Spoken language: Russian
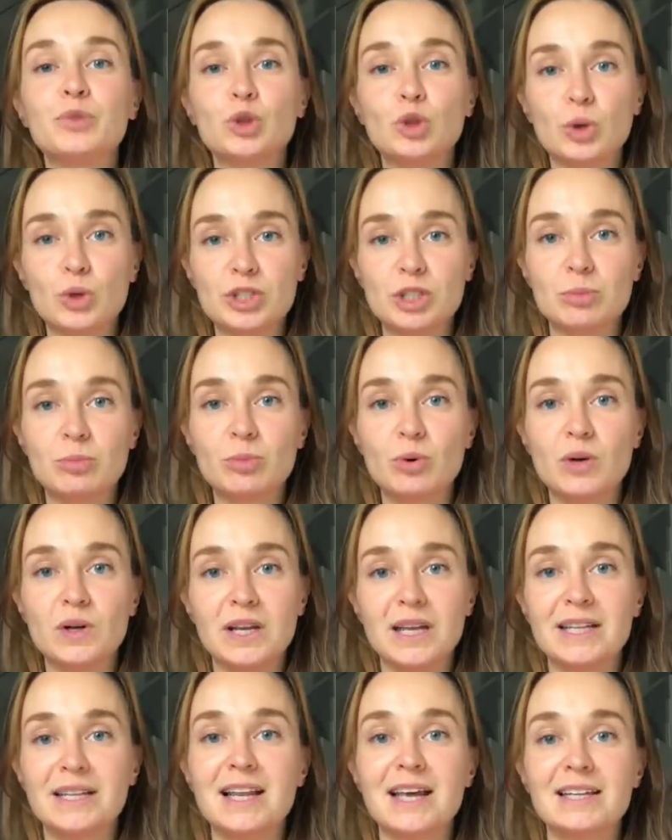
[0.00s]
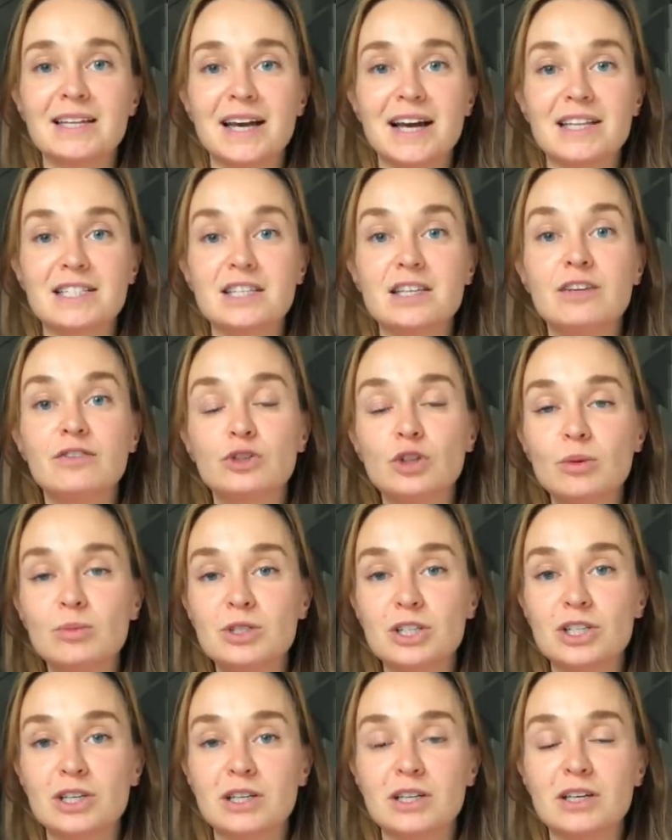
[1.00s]
но тем более для нас. И, в том,
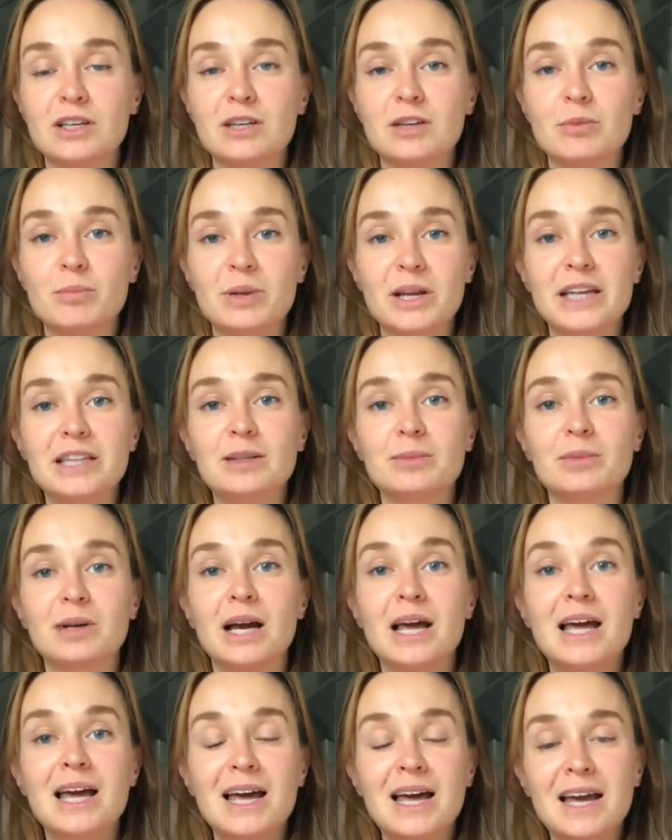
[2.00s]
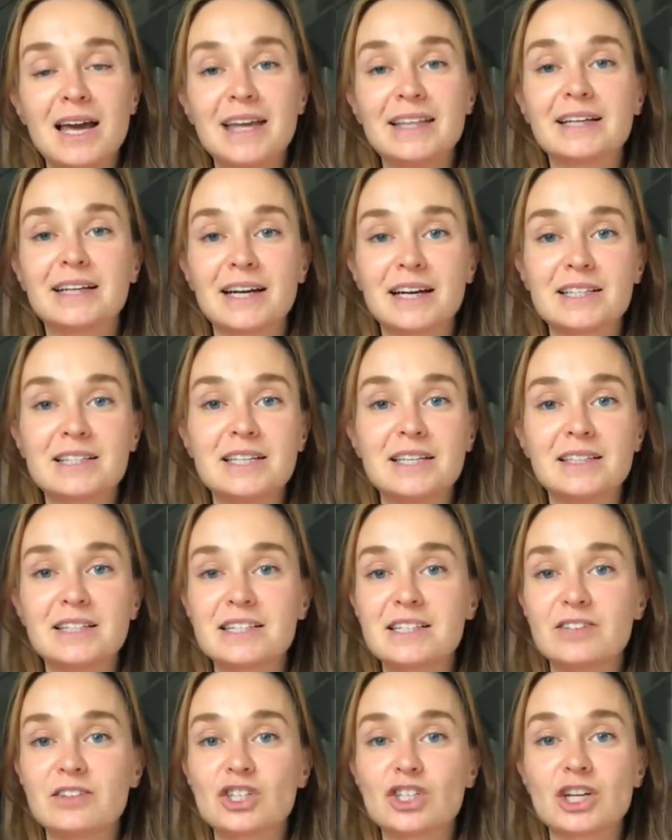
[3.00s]
и при этом эта картина
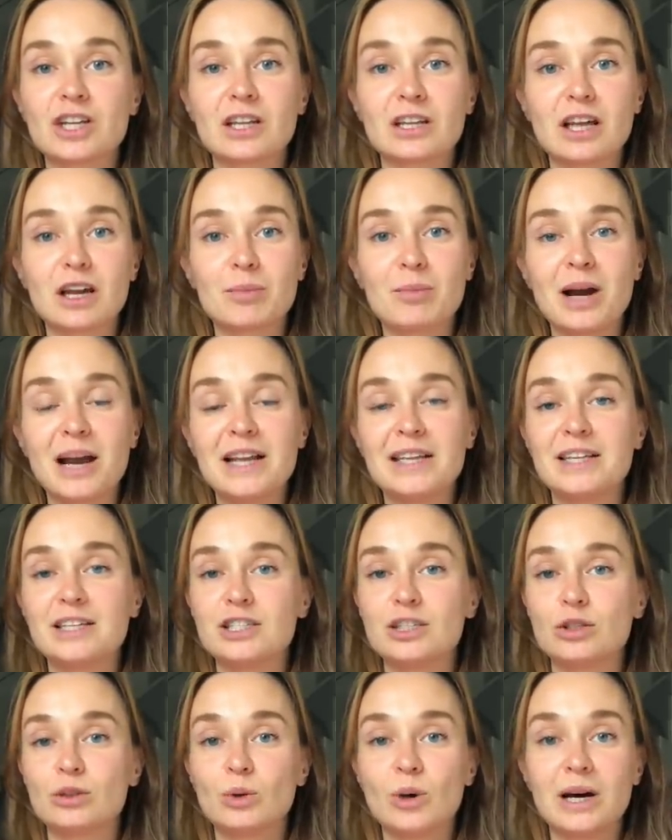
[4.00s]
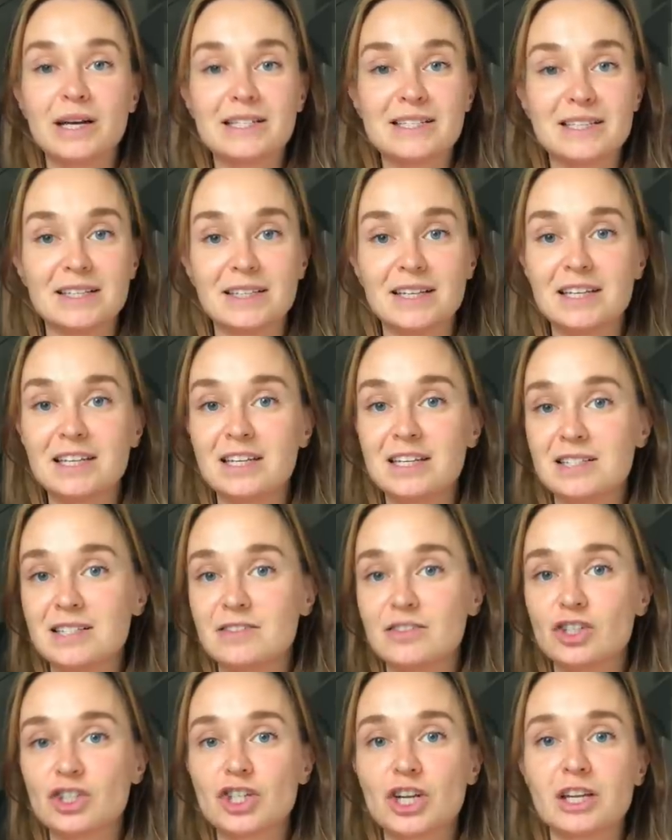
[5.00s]
совершенно нормальные ситуации, такие
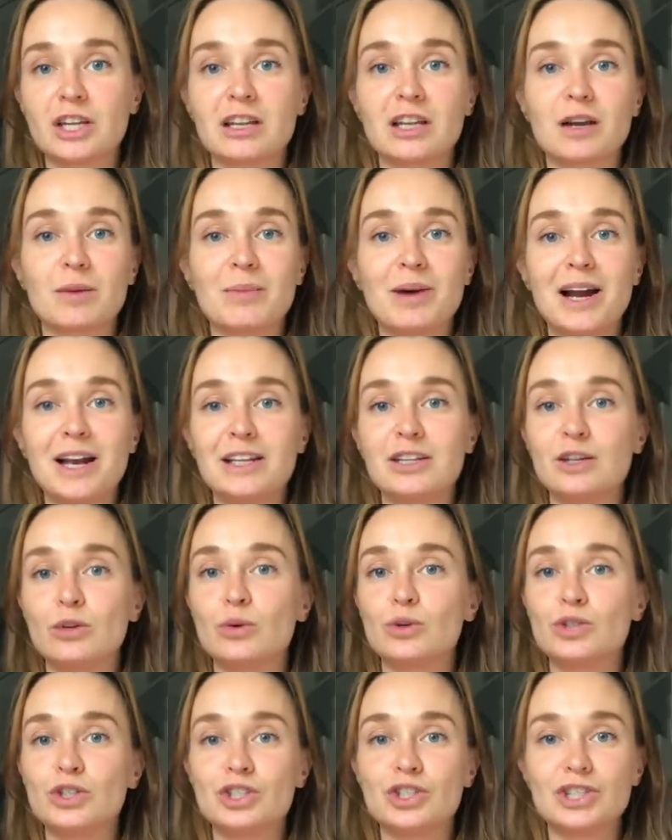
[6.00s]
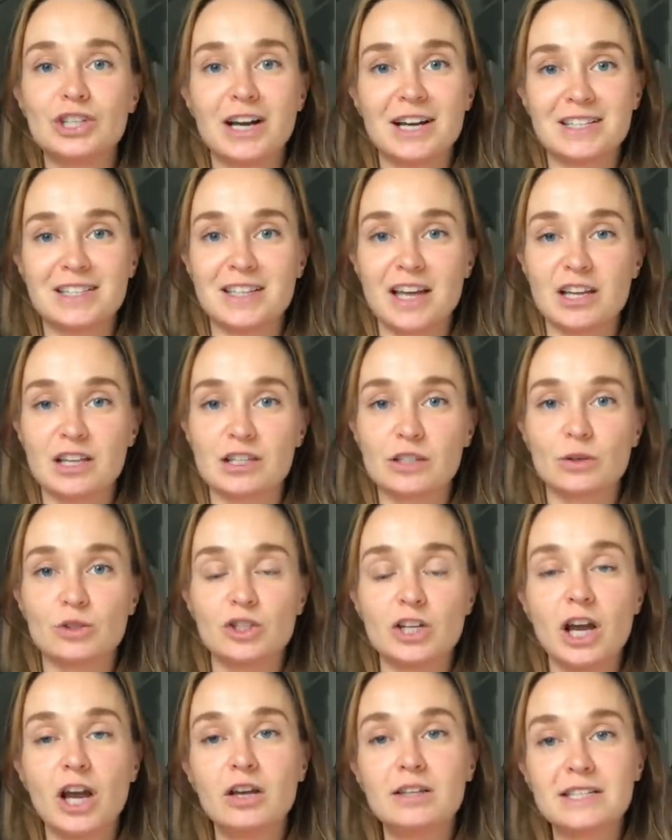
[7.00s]
совершенно нормальные, очень часто они
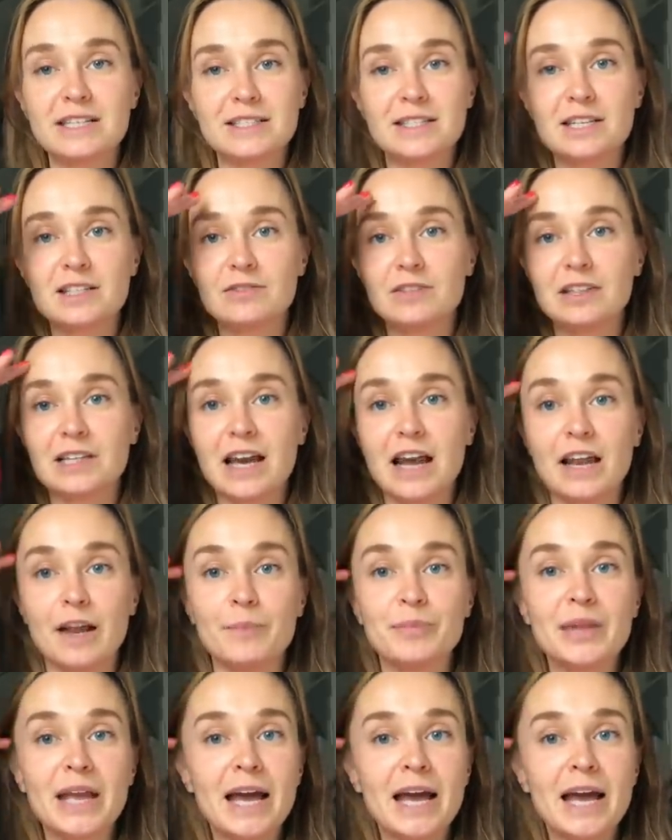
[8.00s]
случаются здесь, в Италии.